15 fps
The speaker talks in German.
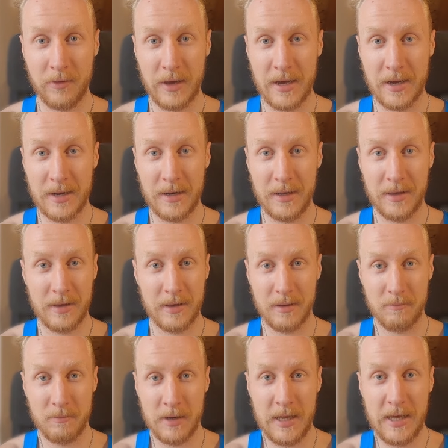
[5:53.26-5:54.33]
ist eigentlich
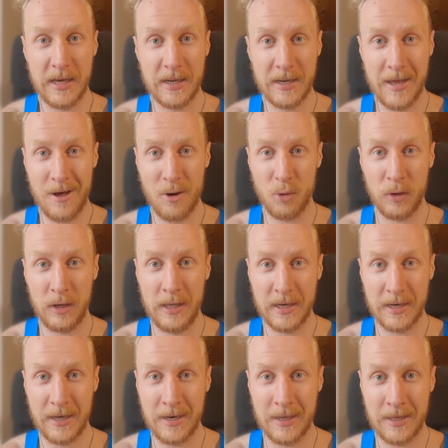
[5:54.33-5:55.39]
leere Nahrung,
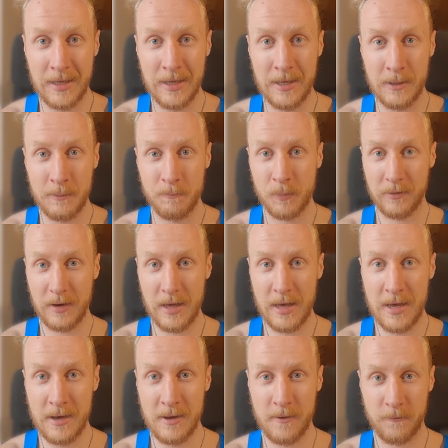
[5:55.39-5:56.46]
leere Energie, das sind
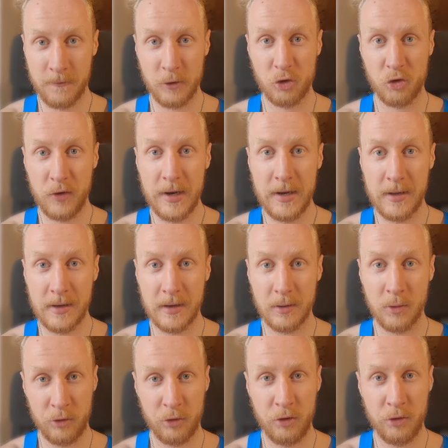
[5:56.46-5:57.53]
eher Verschwender.
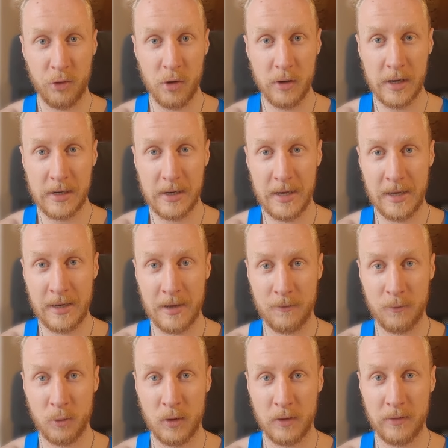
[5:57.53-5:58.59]
Also die sorgen halt eher
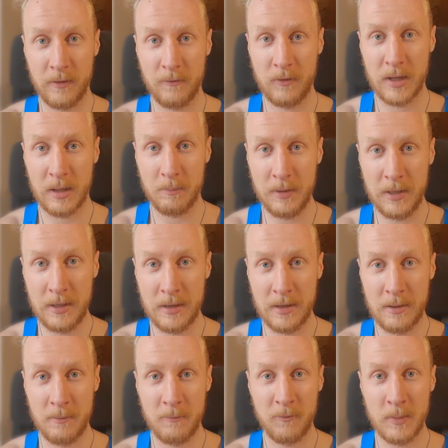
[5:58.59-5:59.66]
dafür, dass deine
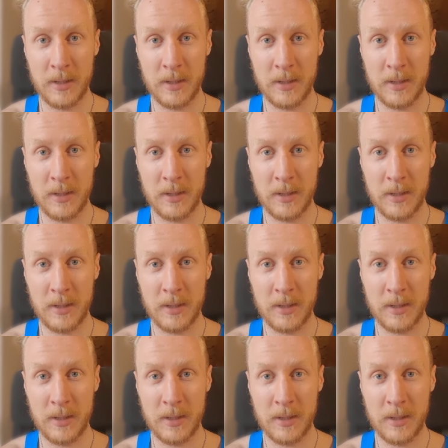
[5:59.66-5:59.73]
Vitamine,